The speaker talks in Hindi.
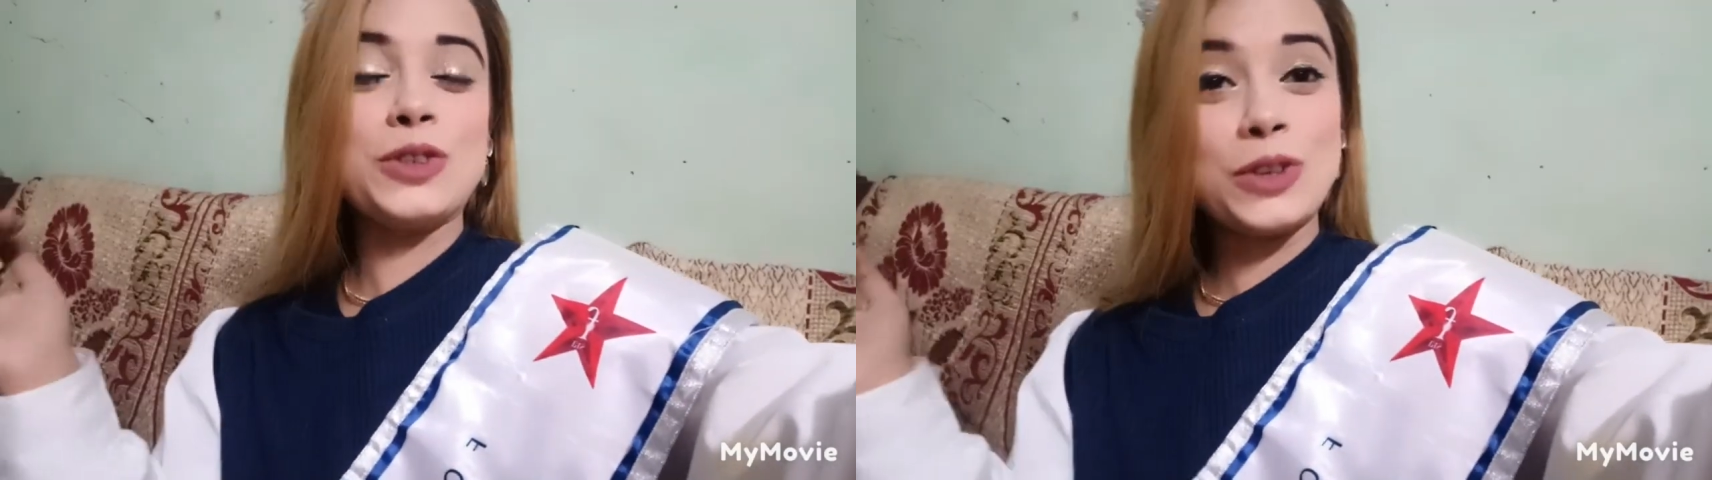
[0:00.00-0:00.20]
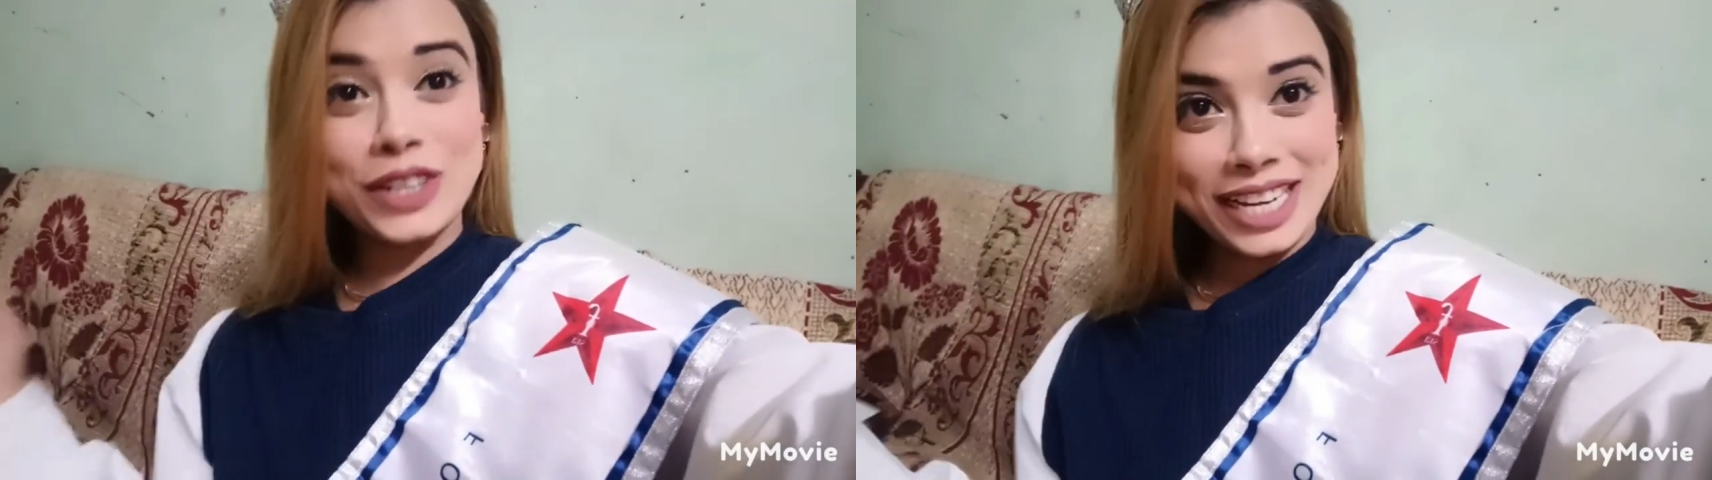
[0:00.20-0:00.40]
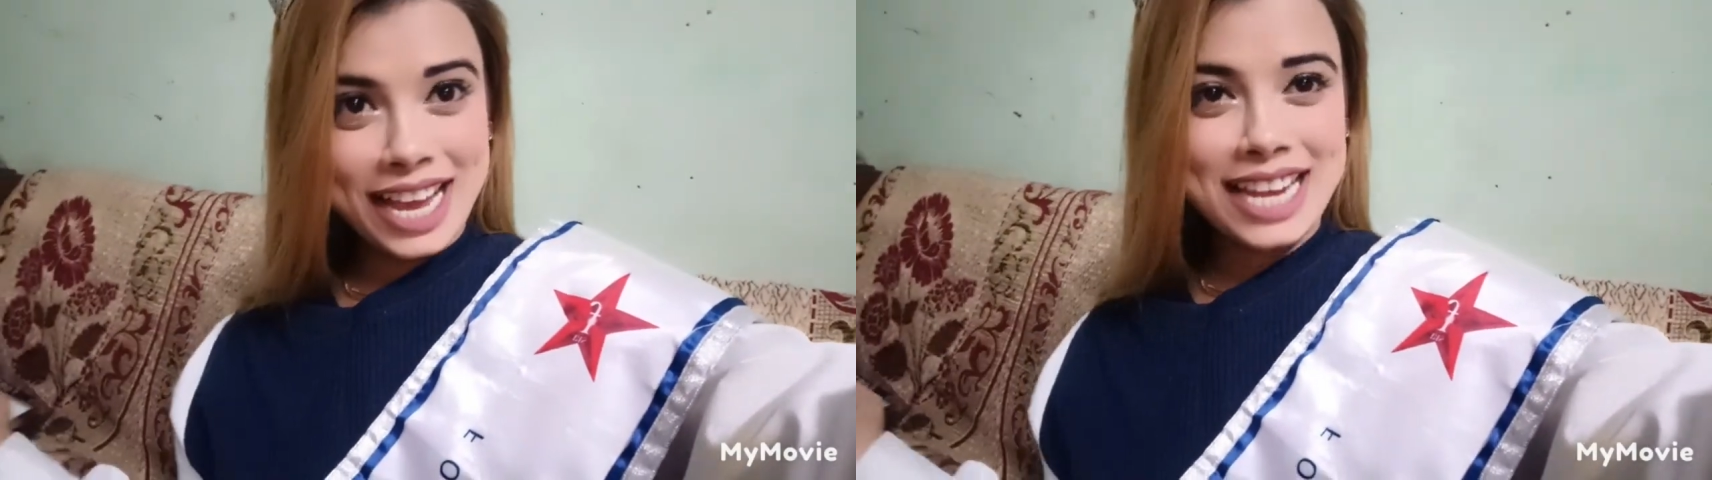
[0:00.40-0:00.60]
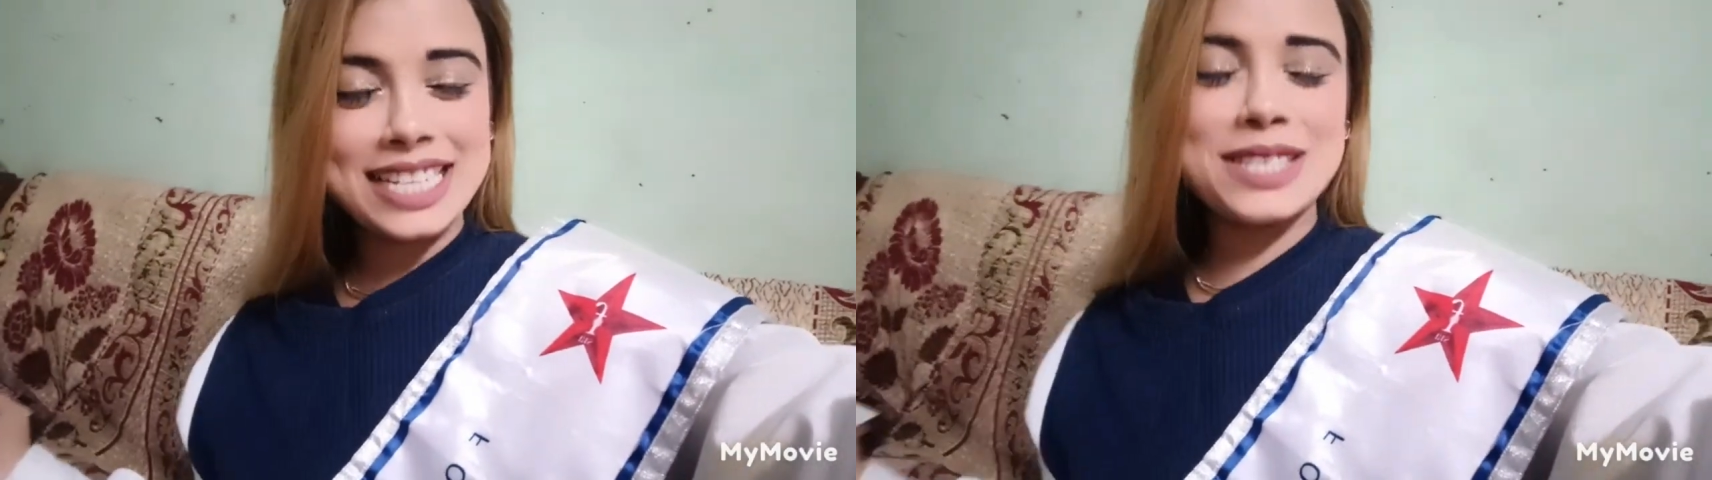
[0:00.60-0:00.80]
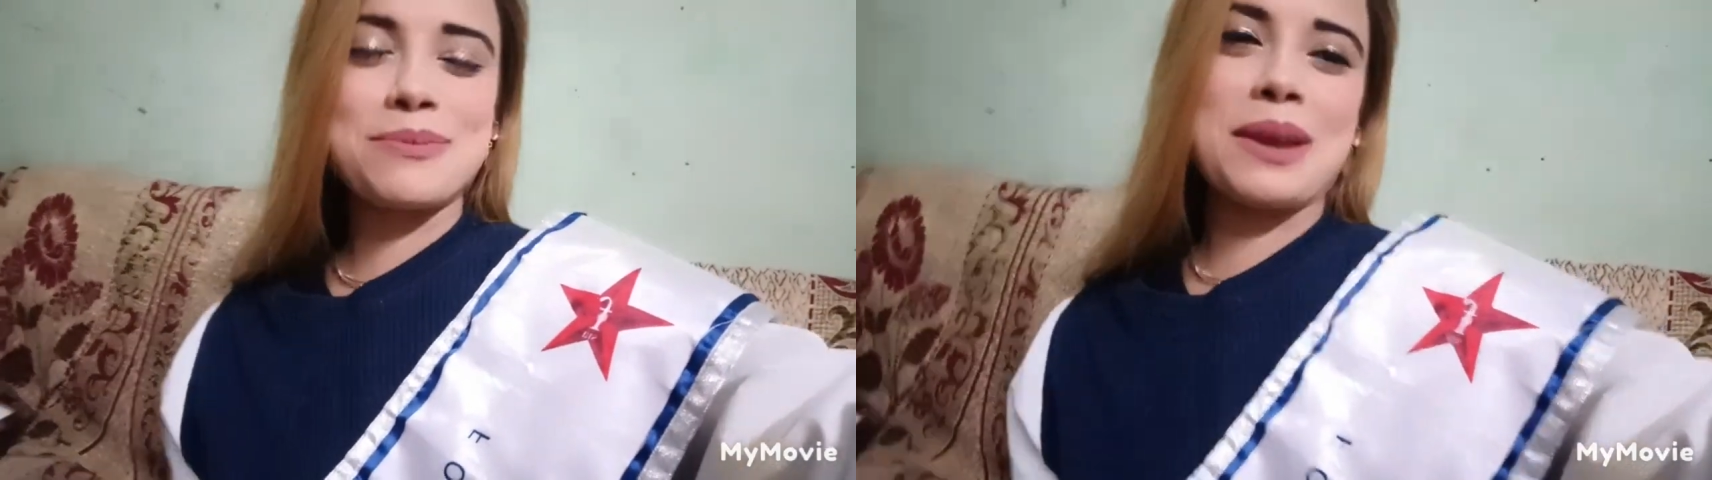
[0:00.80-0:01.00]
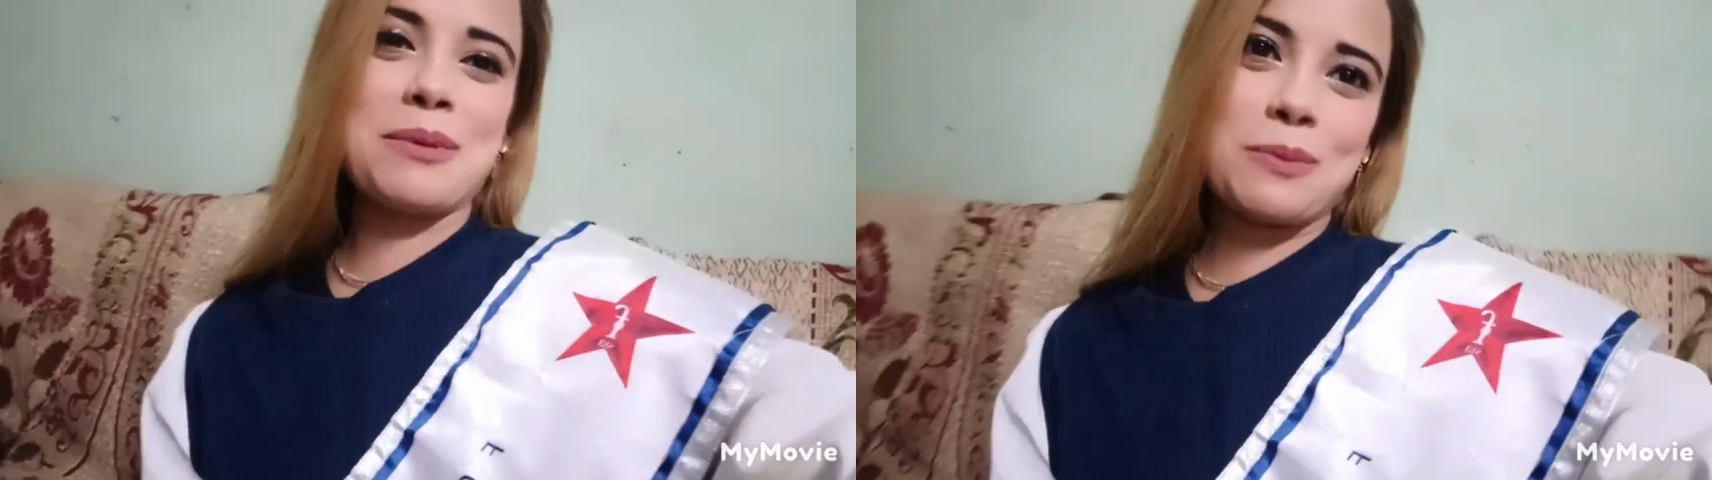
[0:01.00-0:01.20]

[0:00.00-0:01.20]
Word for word: गुड नाइट मैं भी